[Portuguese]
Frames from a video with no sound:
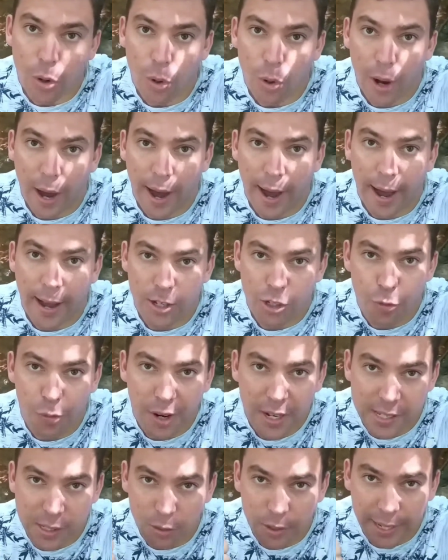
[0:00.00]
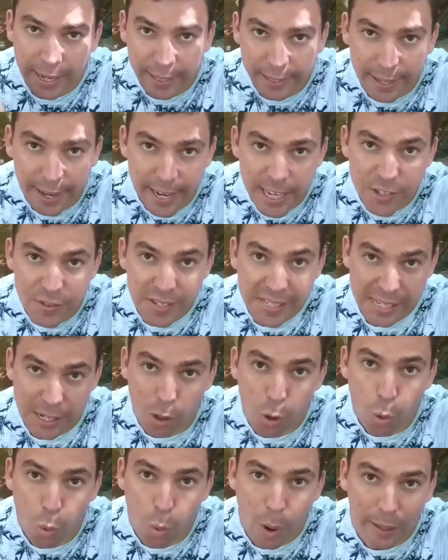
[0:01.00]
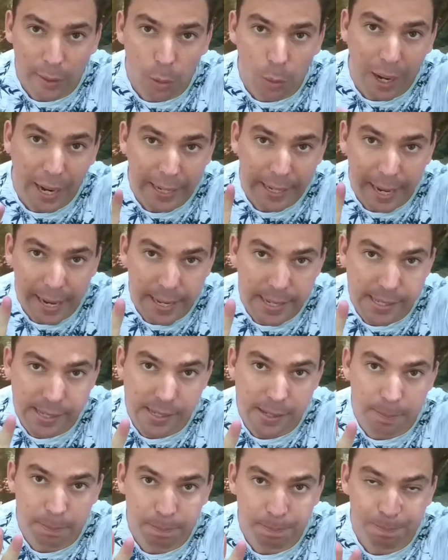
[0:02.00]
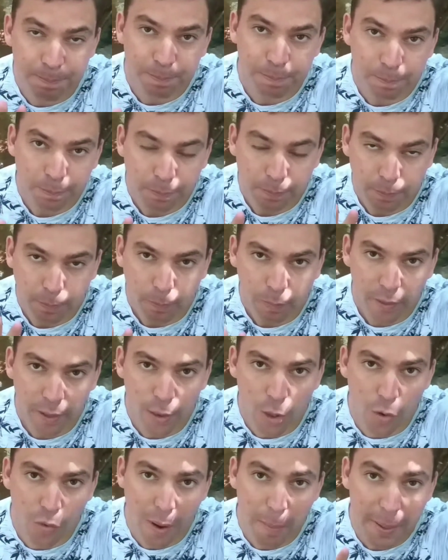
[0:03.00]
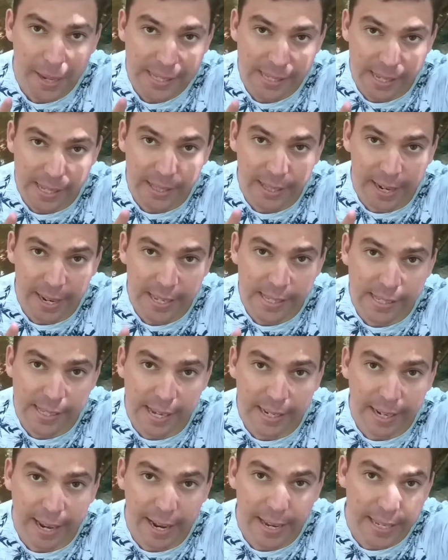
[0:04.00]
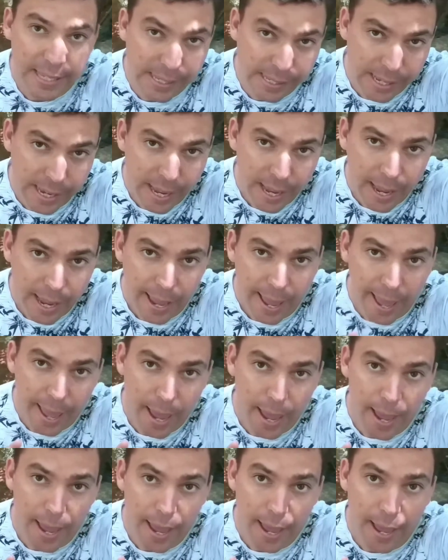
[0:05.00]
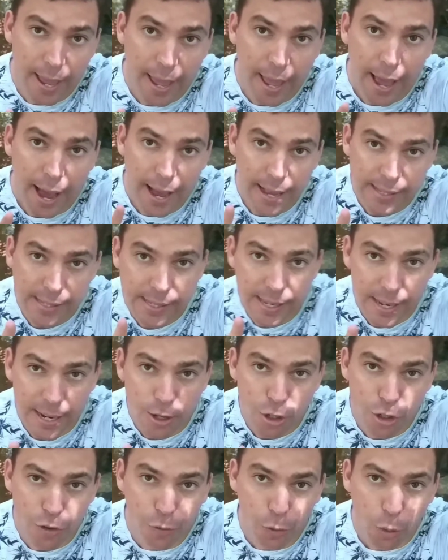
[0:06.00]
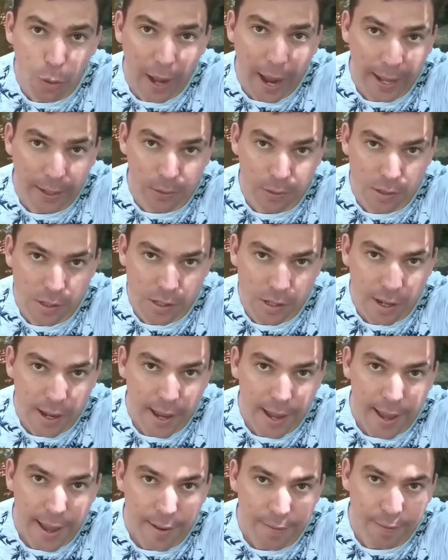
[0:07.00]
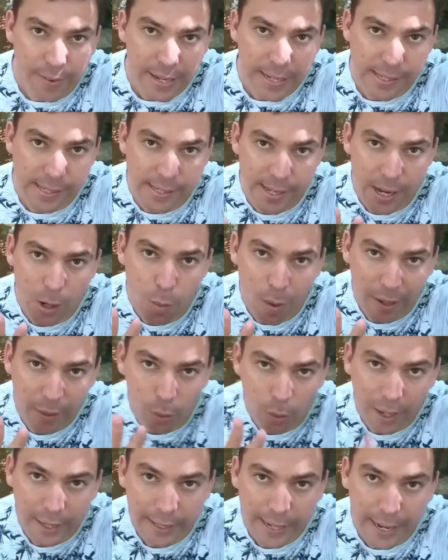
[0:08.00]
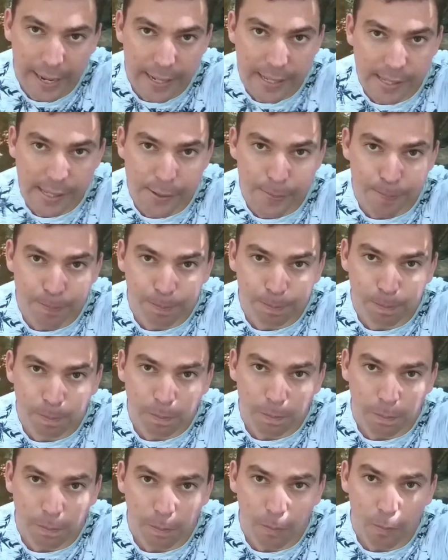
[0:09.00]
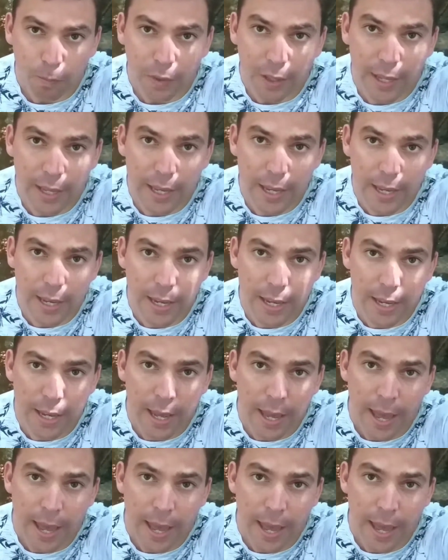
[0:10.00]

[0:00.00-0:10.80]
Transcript: a divulgação de canais vai ser com quatro canais. Não vai mais ser três canais é, a serem divulgados. Vai ser quatro canais. E